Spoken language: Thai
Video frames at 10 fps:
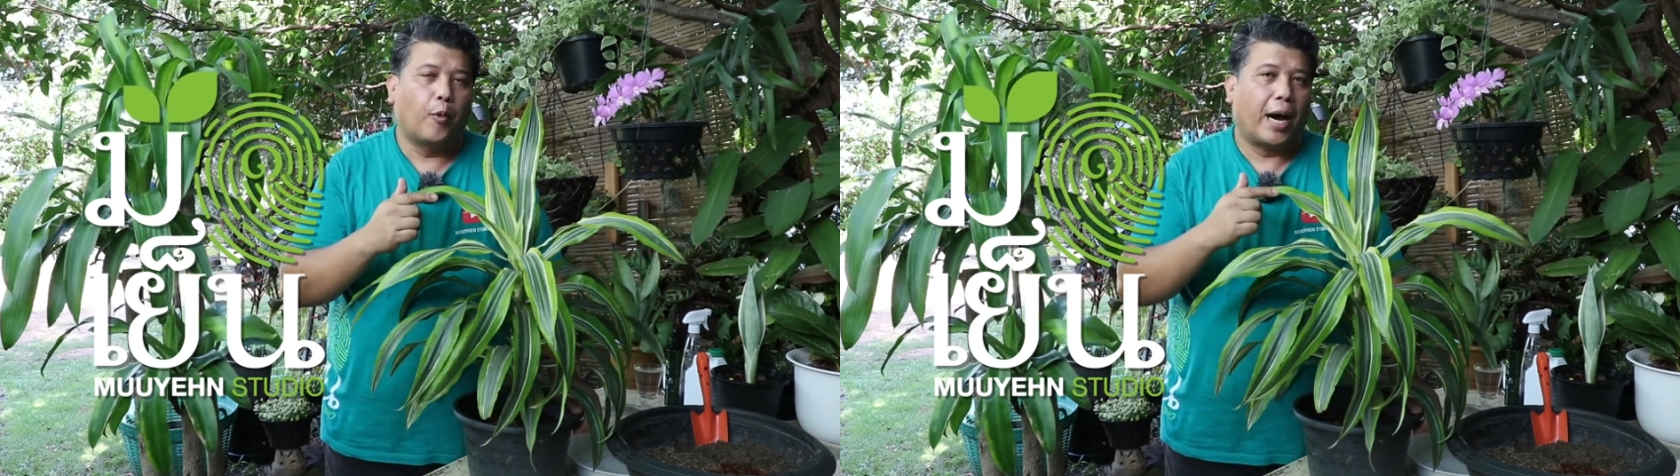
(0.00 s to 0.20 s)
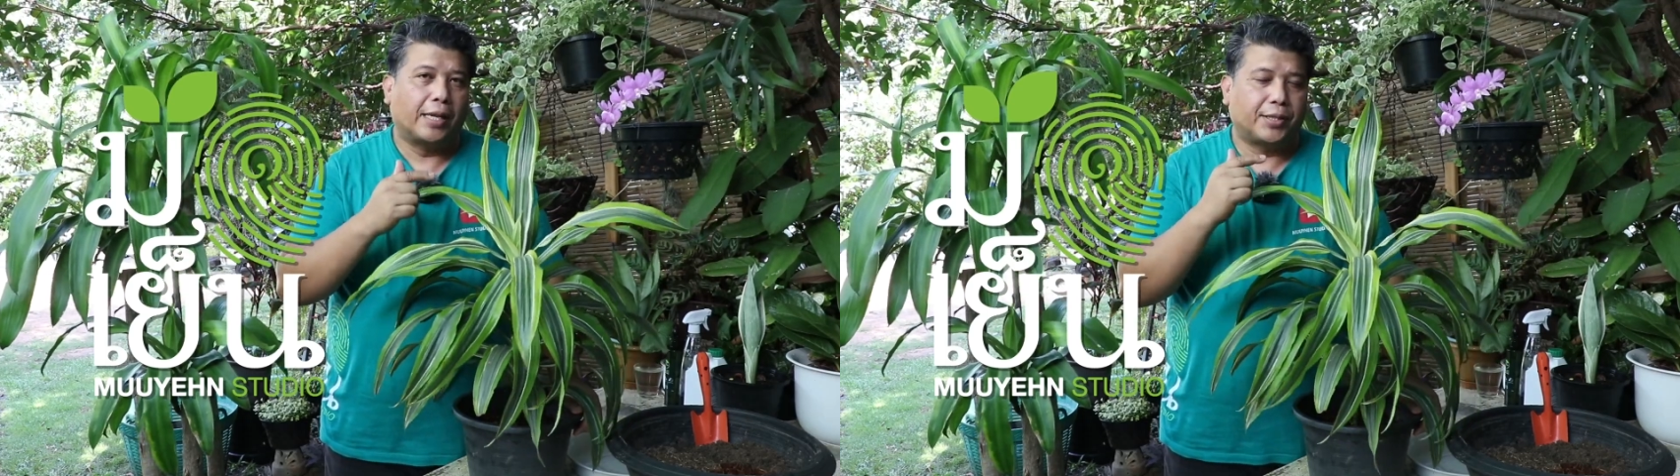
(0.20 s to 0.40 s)

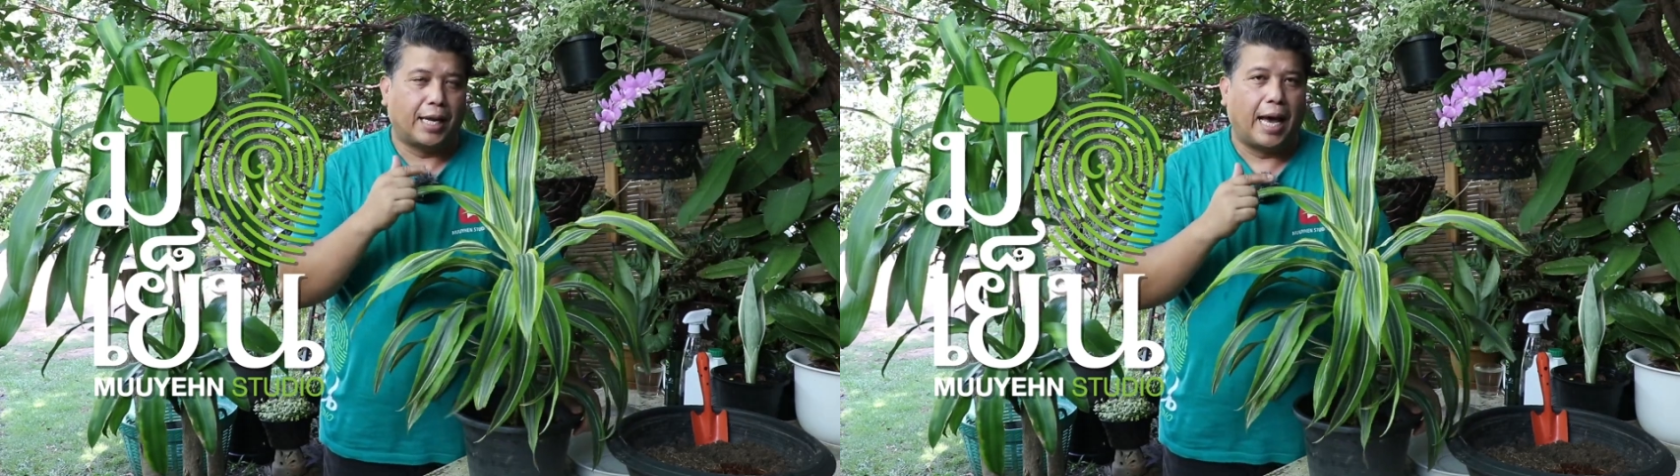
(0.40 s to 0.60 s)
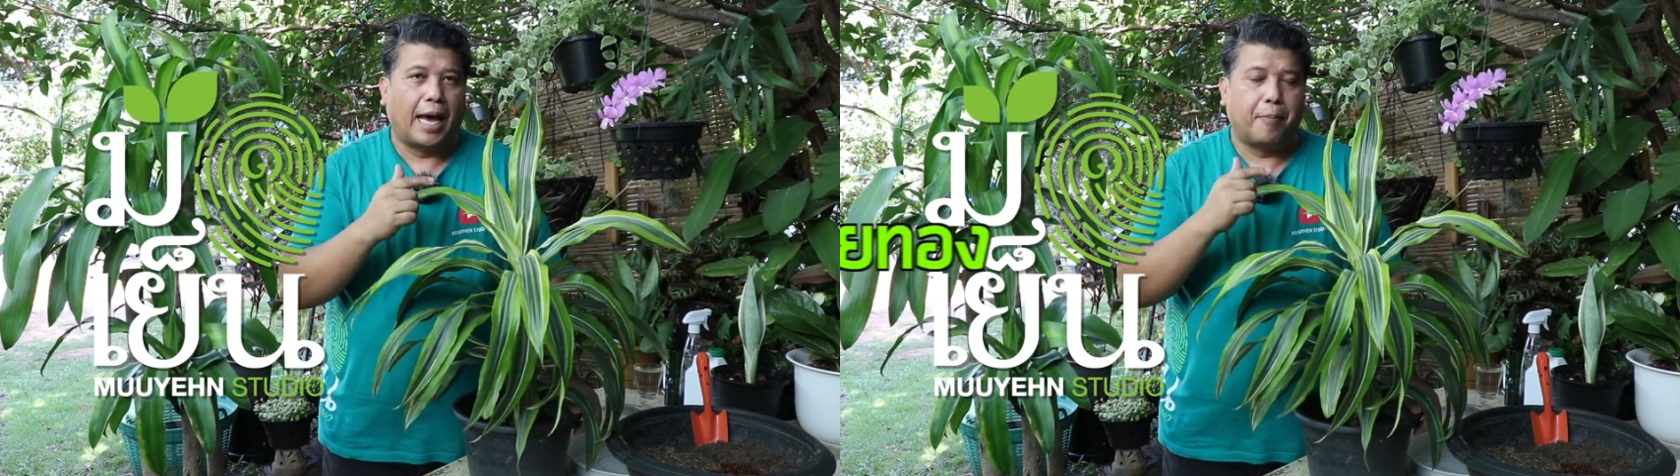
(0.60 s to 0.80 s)
วาส
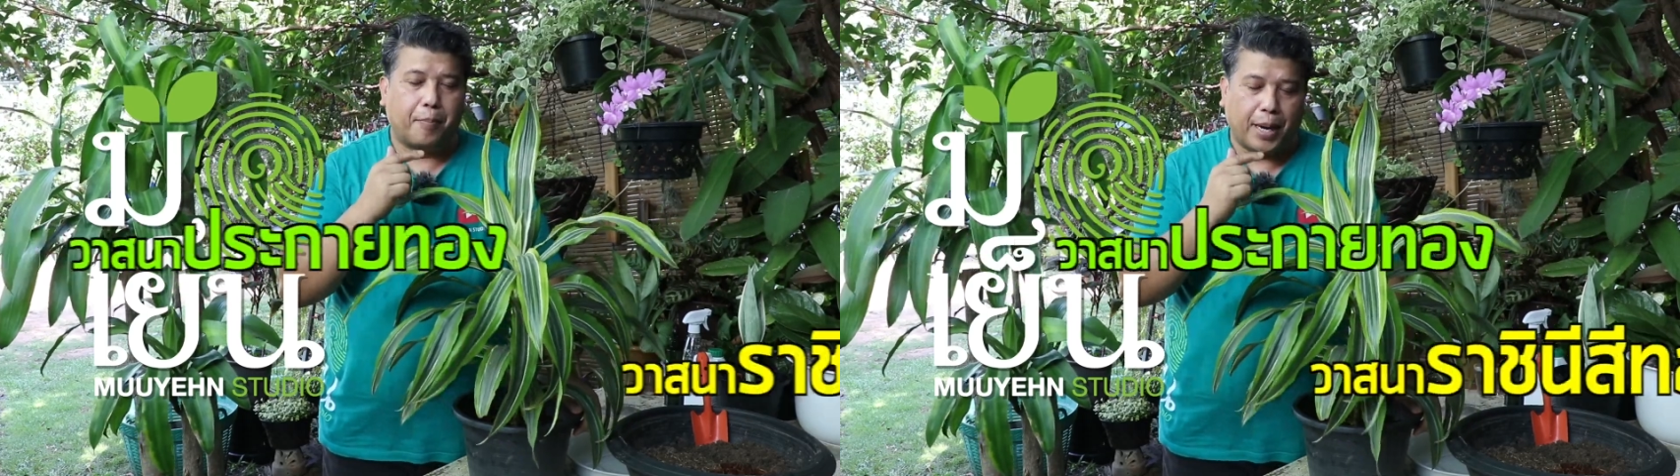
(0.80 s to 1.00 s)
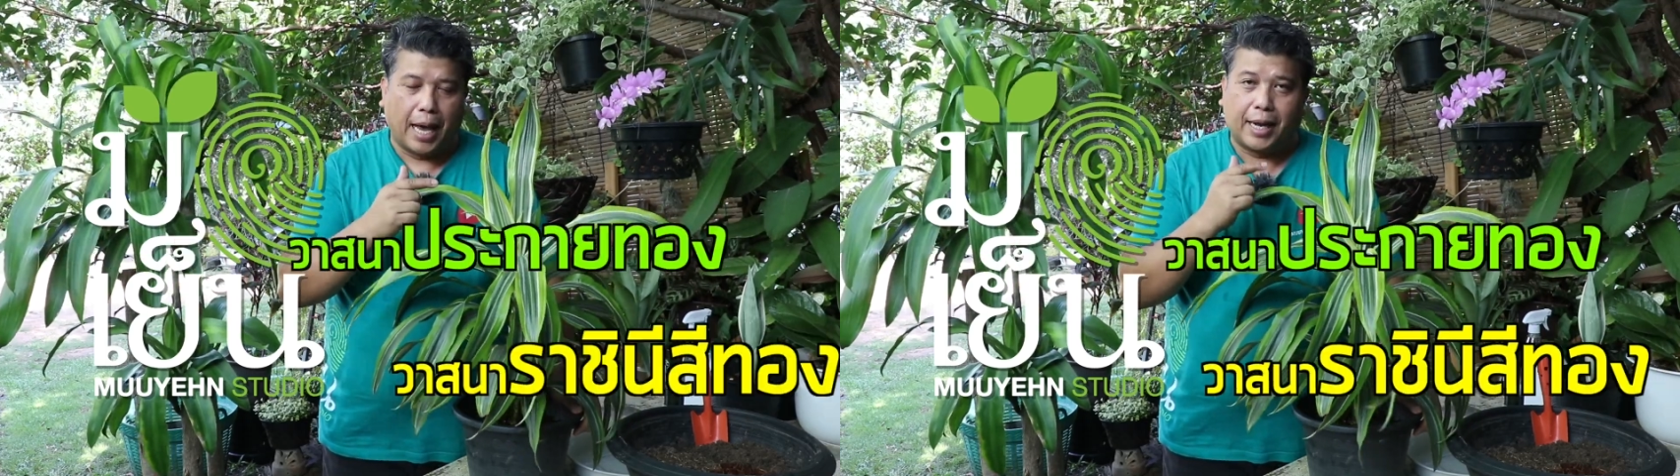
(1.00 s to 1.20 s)
นา
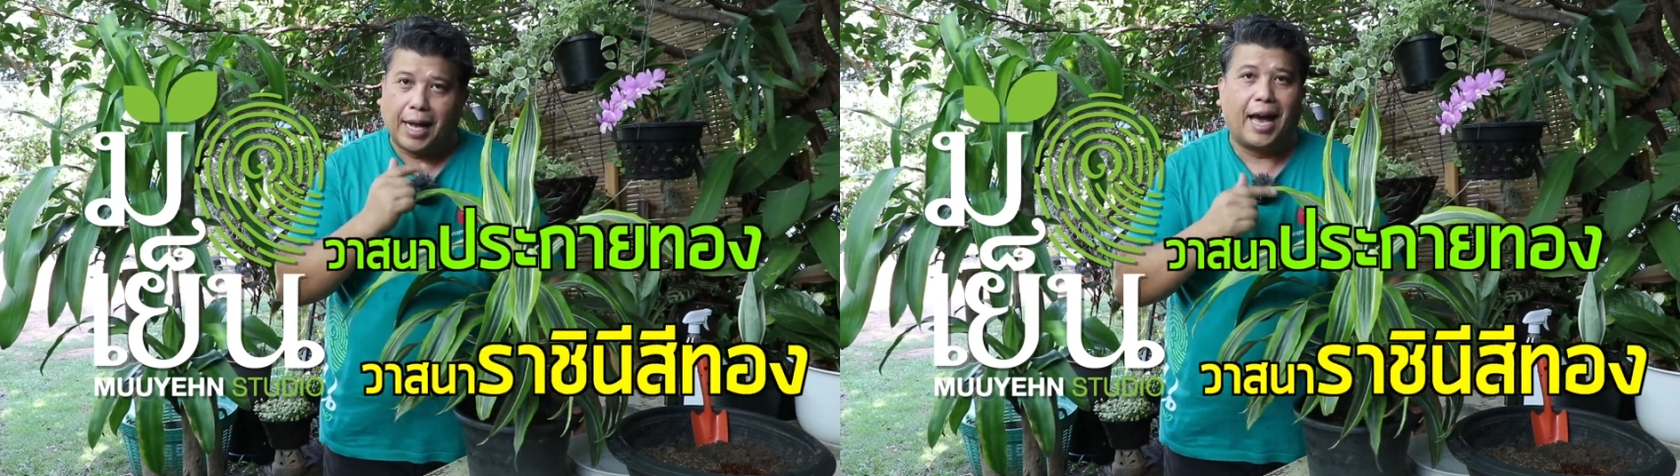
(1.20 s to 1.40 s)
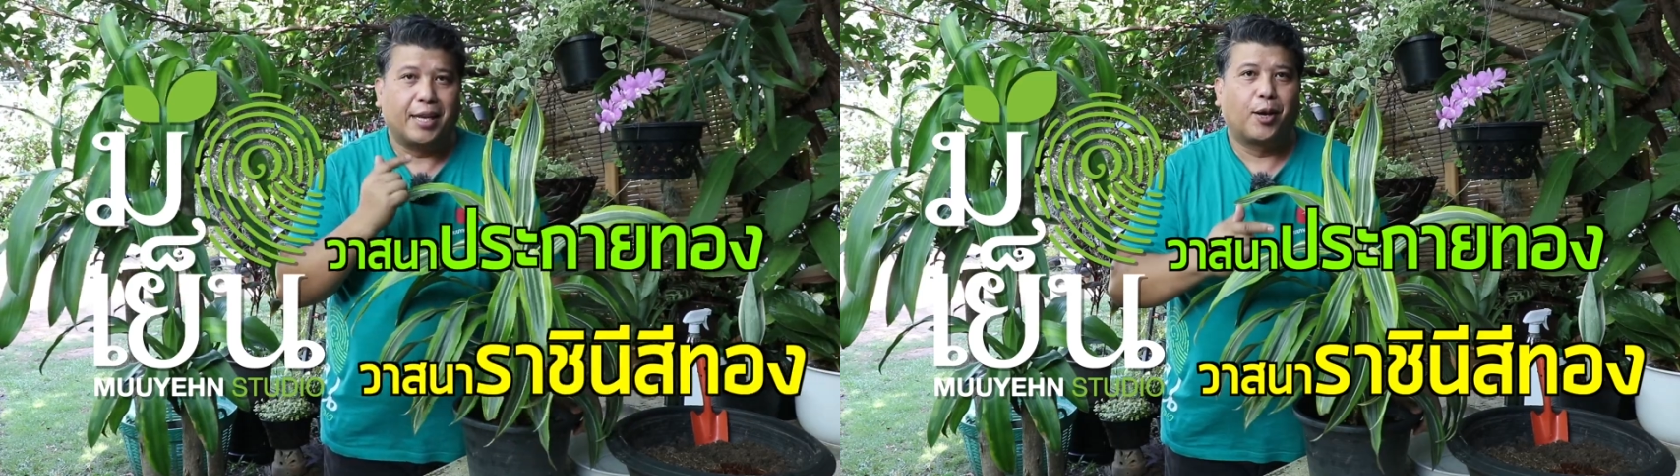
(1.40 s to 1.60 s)
ประ
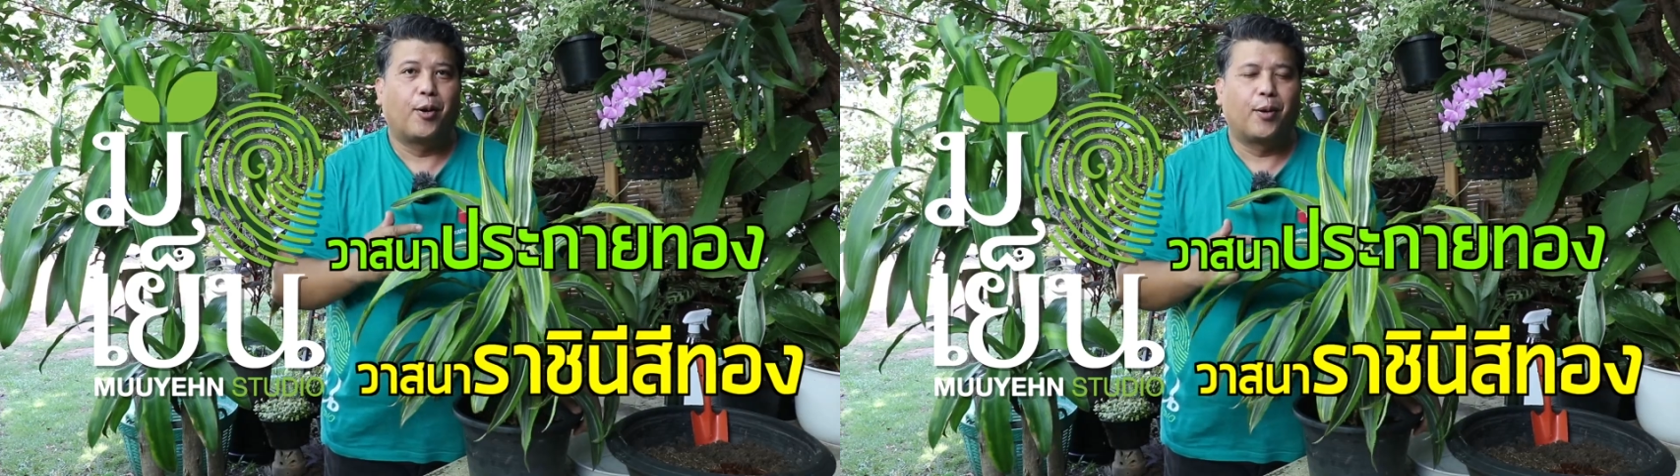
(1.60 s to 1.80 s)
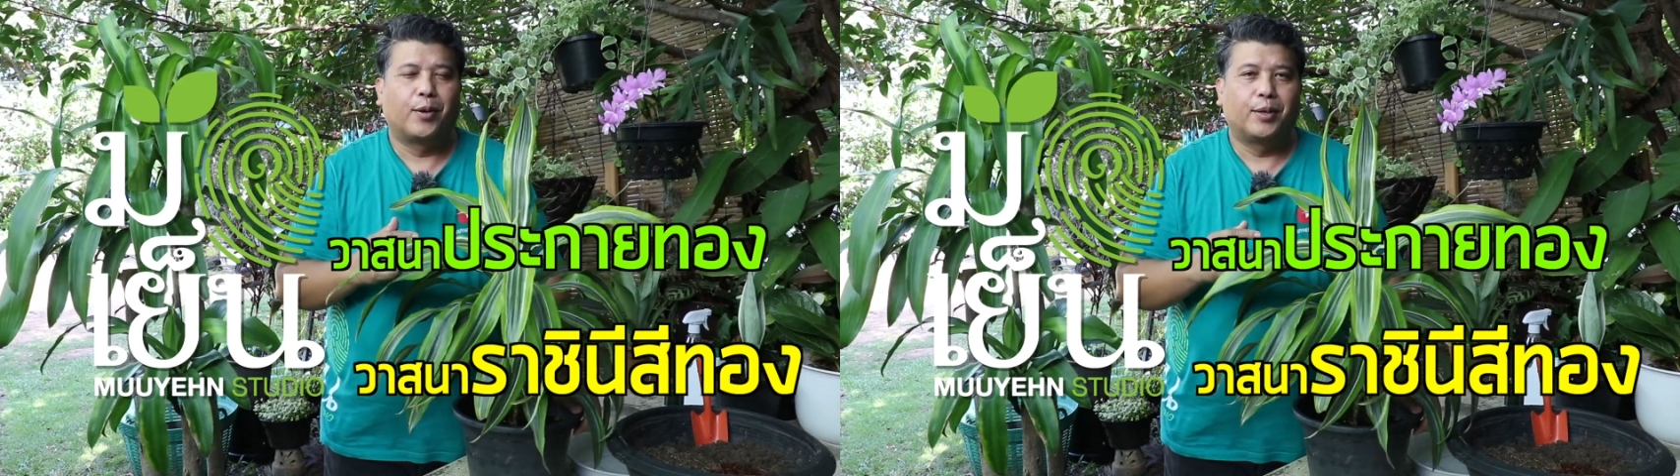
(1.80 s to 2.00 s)
กายท
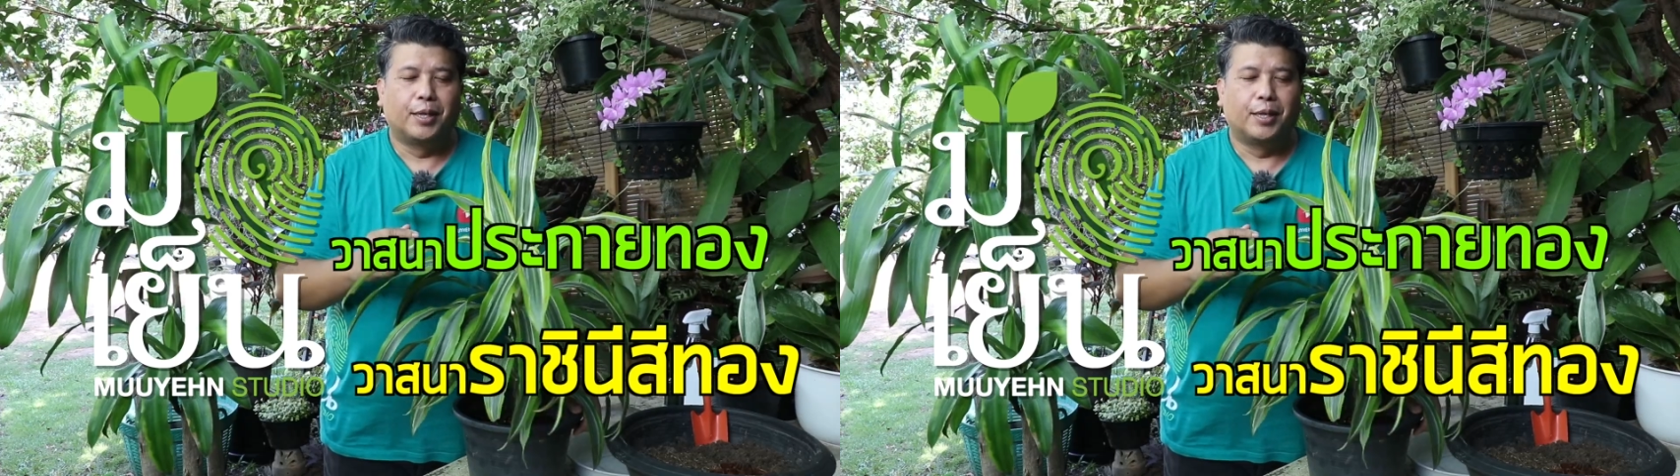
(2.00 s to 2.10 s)
อง